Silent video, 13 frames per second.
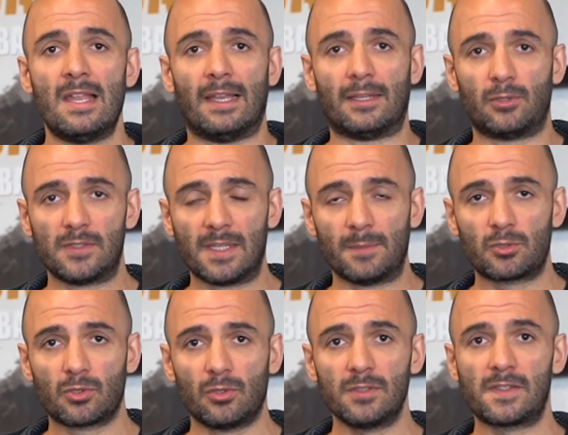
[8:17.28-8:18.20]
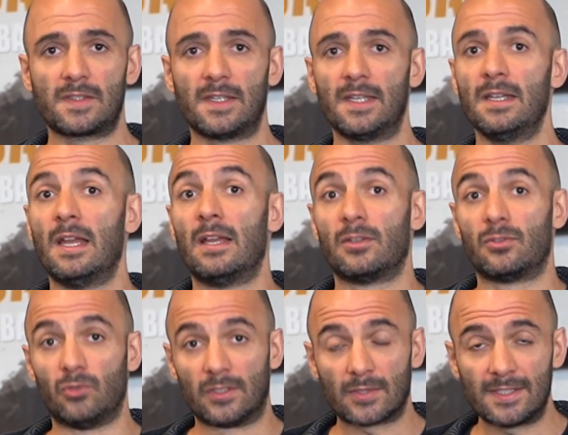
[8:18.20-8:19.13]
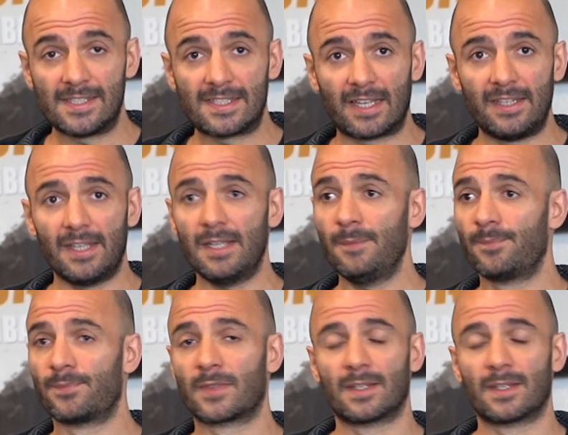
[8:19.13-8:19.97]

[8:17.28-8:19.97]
La deuxième chose, c'est tu descends les escaliers,